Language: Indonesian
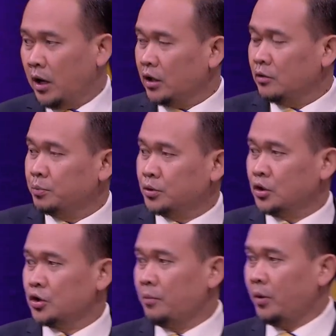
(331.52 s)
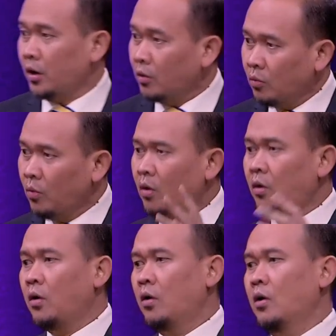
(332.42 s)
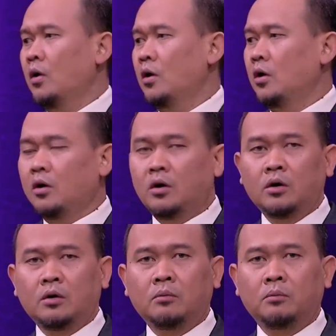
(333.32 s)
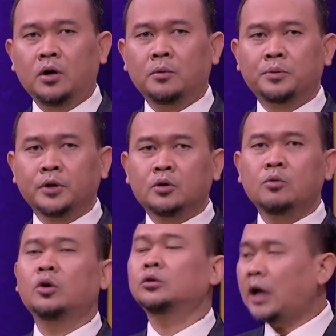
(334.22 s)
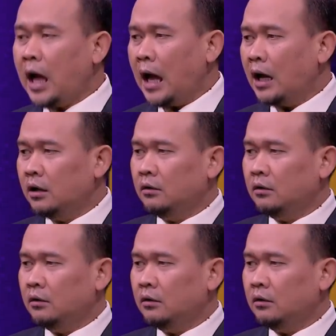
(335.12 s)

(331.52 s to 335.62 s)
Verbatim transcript: kemarin bisa sampai Wow, melebihi kuota.